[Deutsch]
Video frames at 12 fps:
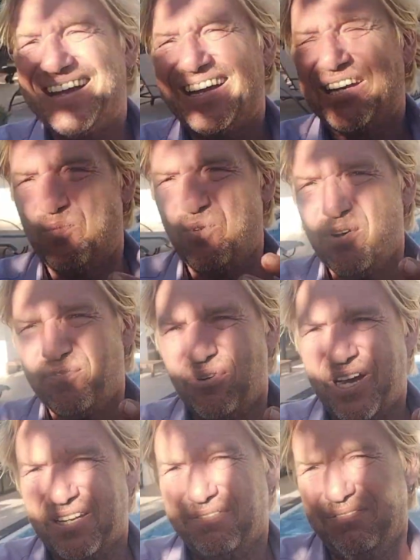eine
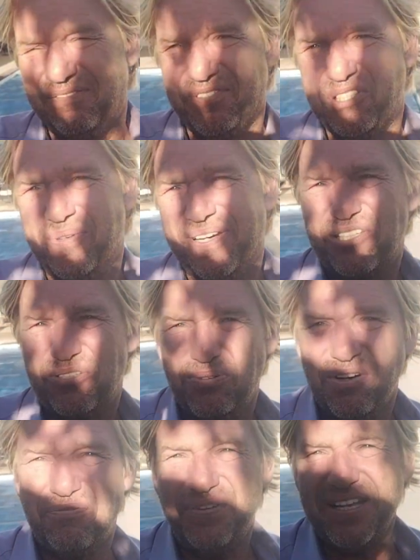Walkthrough, eine virtuelle
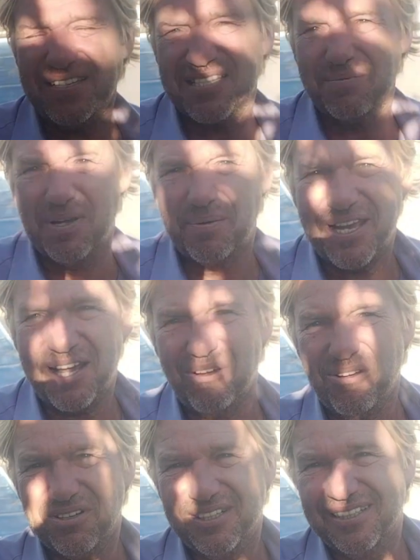Tour finden Sie bei mir
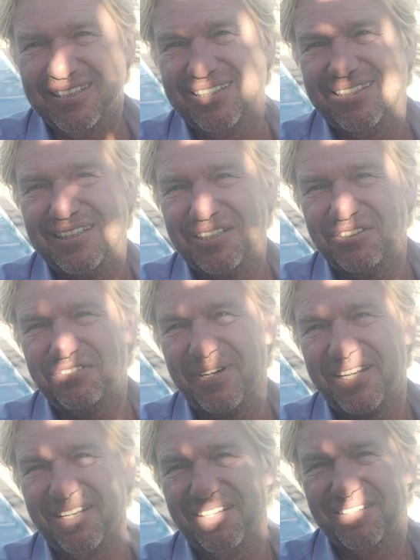auch auf
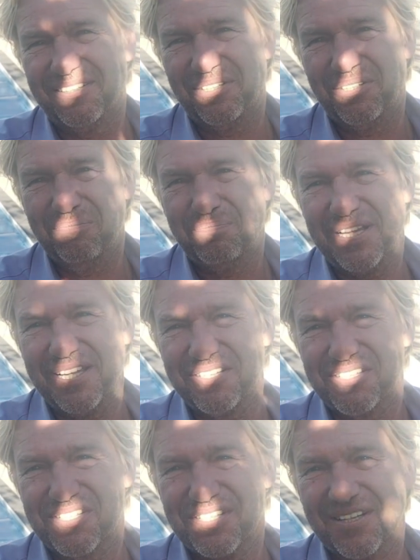meiner
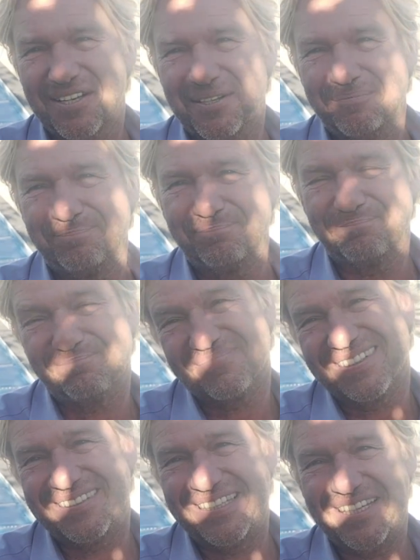Homepage. Ähm,
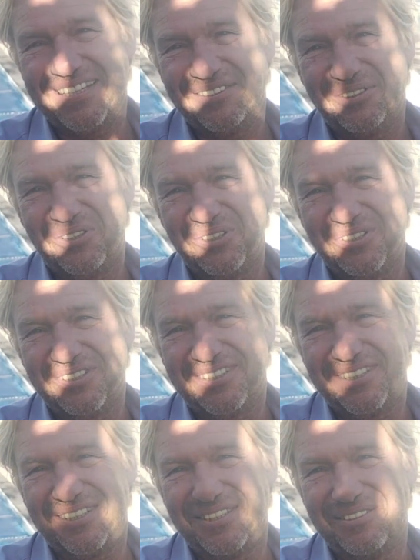dann
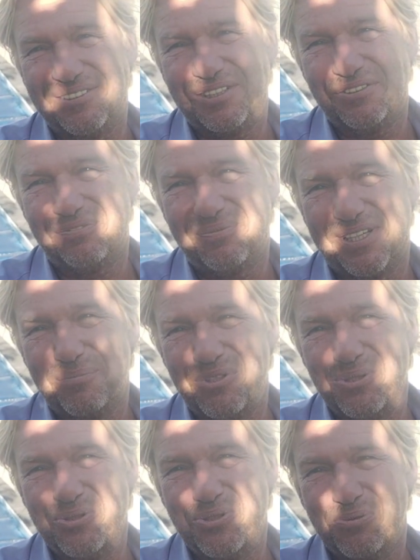und äh, auf
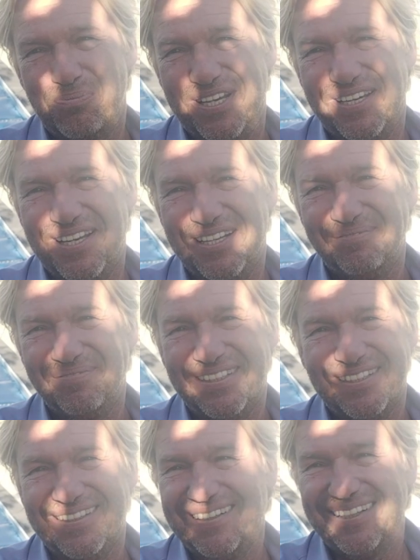meinem YouTube-Kanal.
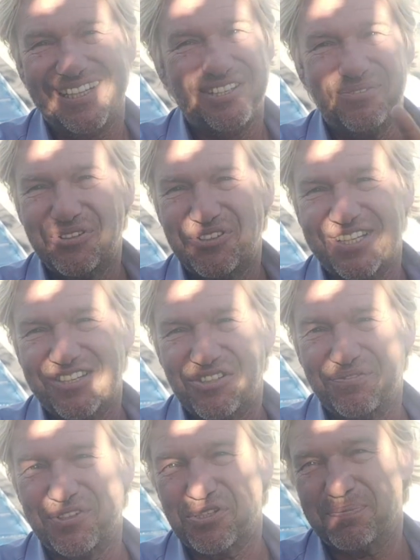Ich wünsche Ihnen jetzt
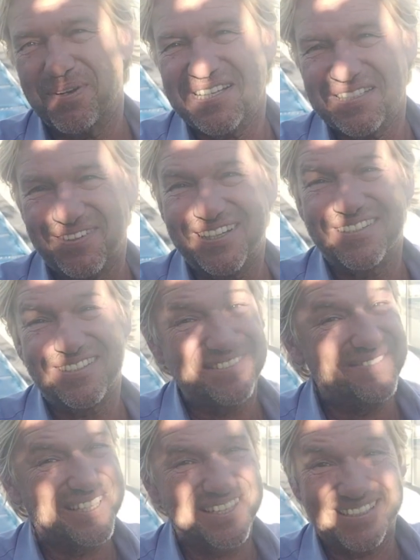schon viel Spaß, weil das
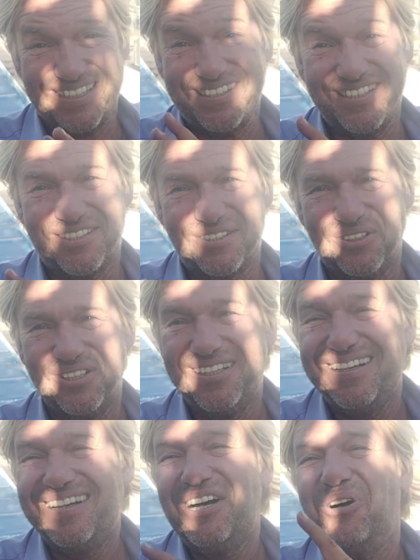ist wirklich richtig toll.
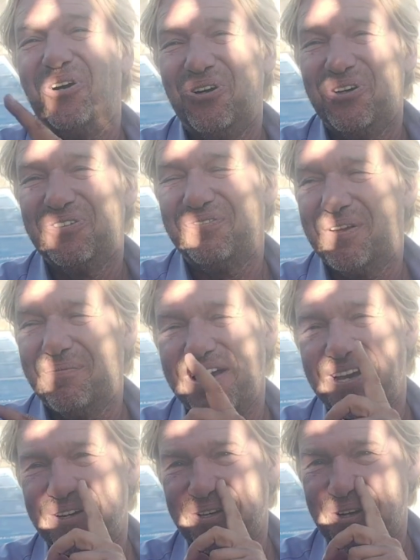Und wir
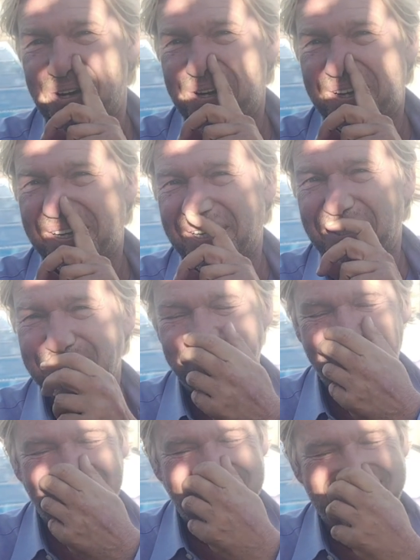machen noch
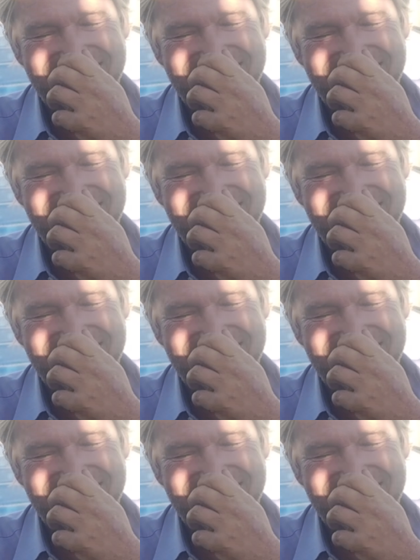ähm,